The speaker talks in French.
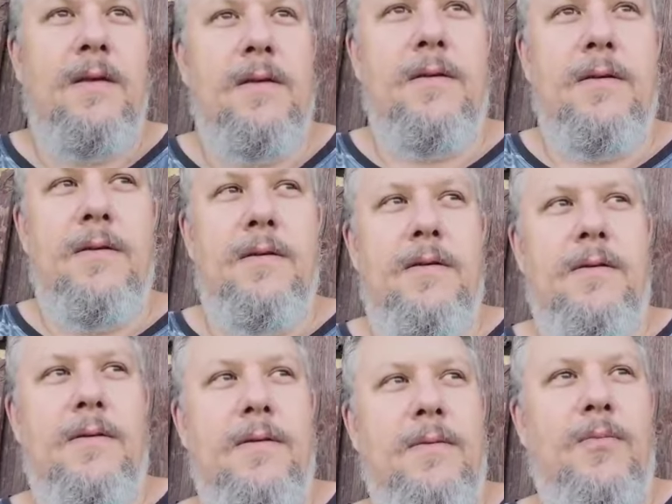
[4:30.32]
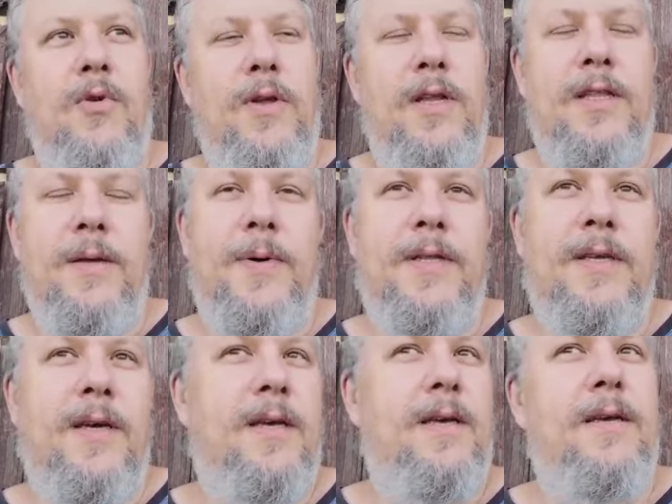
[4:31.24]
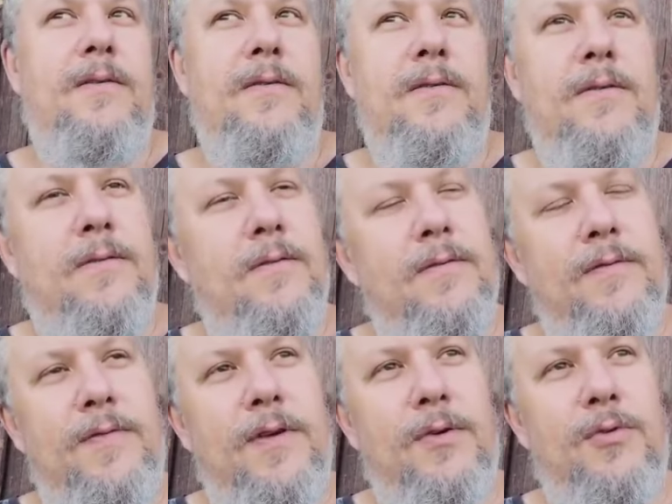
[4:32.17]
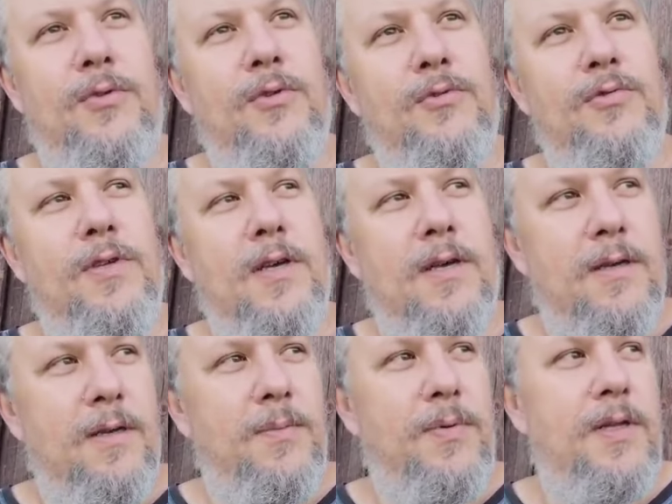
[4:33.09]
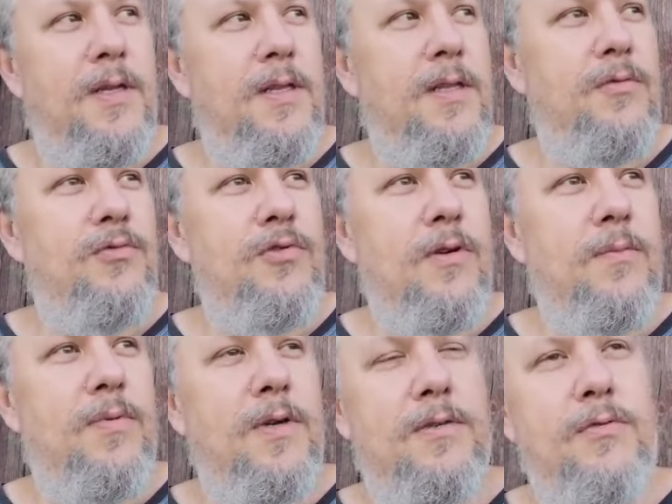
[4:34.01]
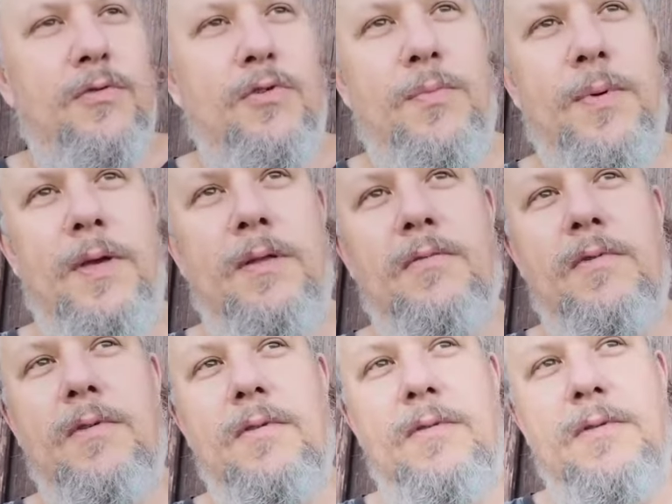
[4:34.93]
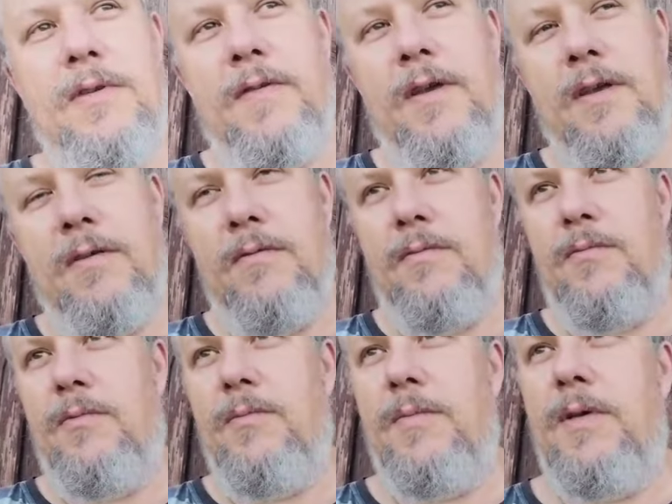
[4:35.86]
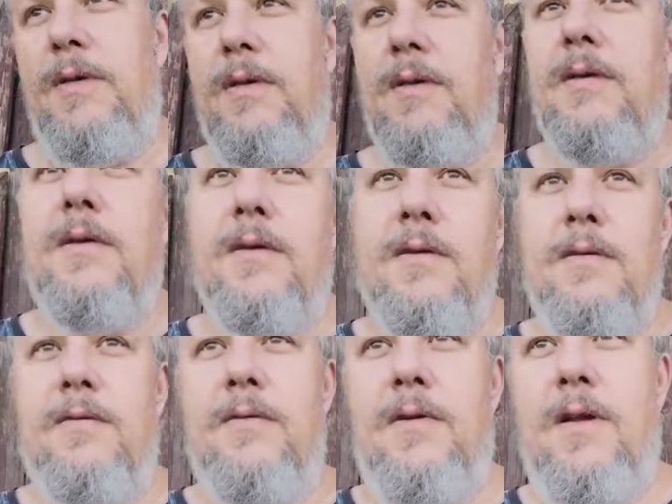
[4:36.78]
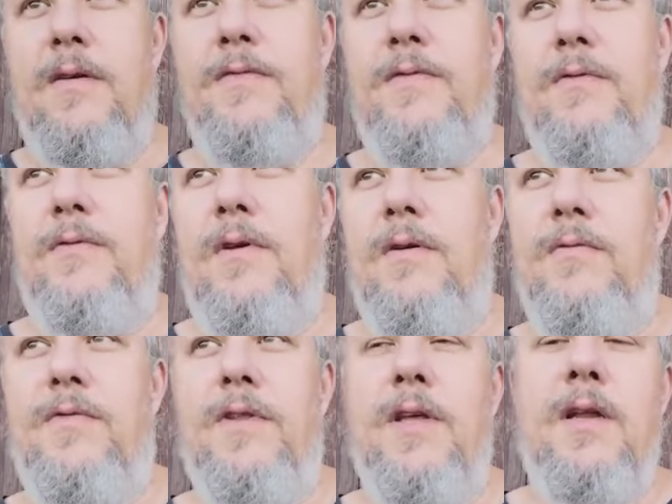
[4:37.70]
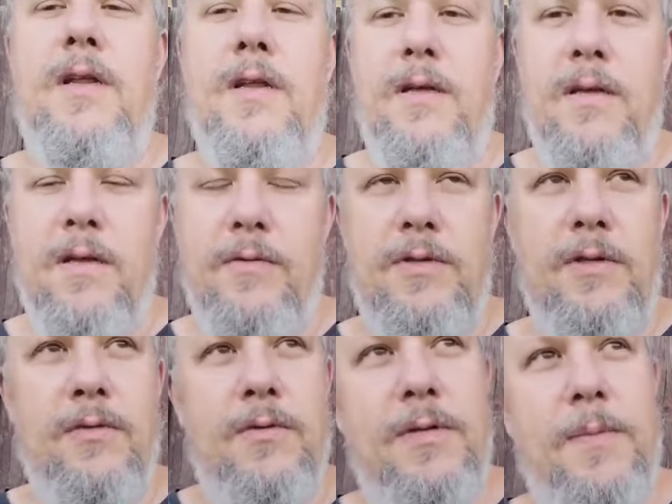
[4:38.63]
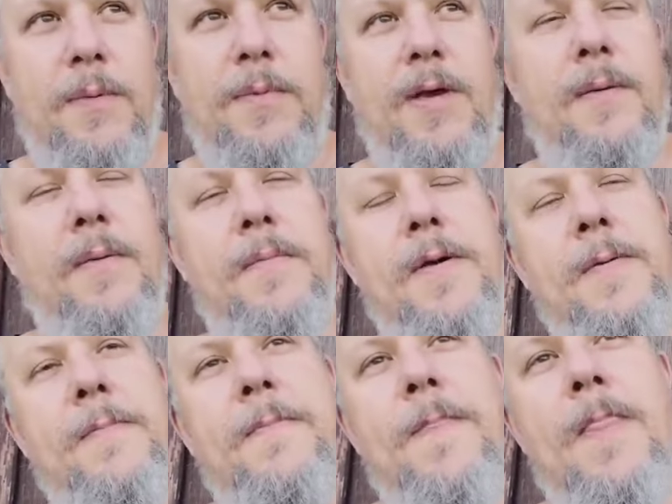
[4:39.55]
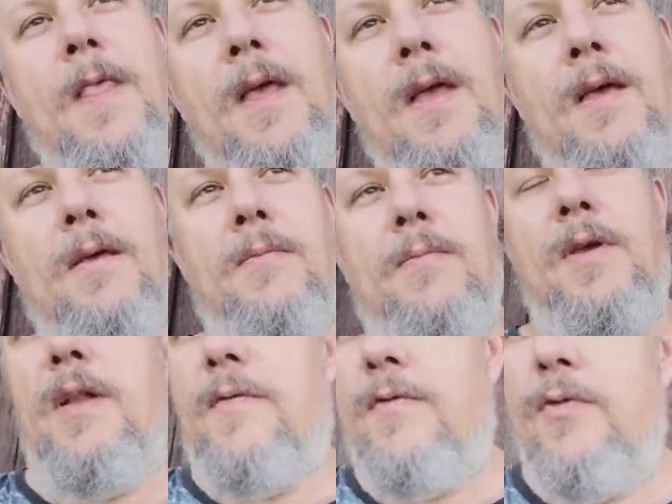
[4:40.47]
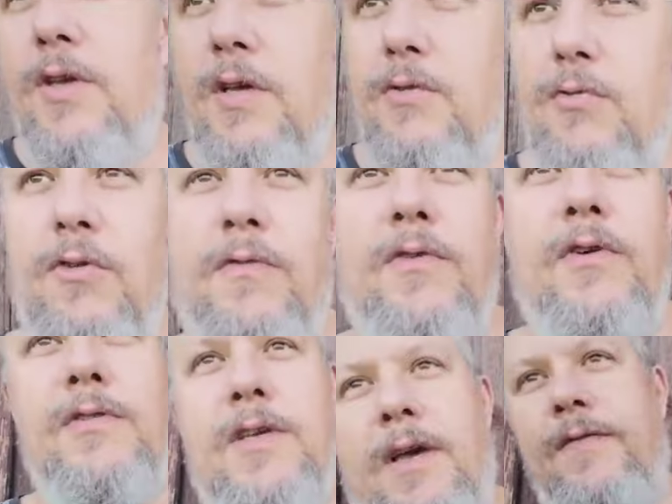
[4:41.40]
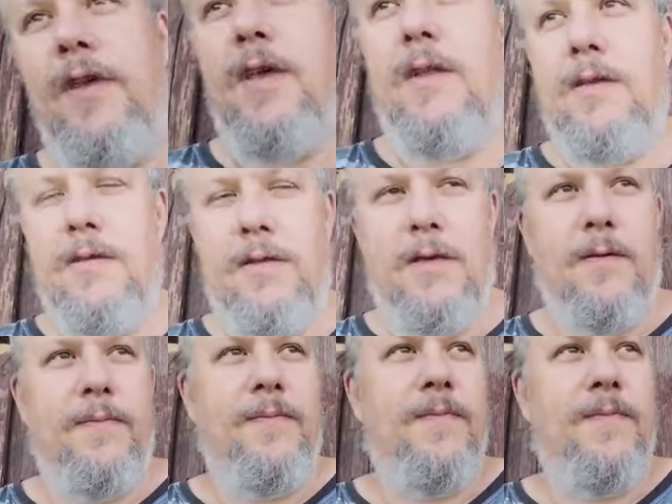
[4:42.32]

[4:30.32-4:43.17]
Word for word: Euh, bon, il n'était pas très féru dans tout ça, et puis il était tout seul à s'en occuper, donc c'est vrai que, bon, mais au, final, il, a eu ses papiers quand même. Mais il a fallu qu'il retourne en France, qu'il revienne, etc.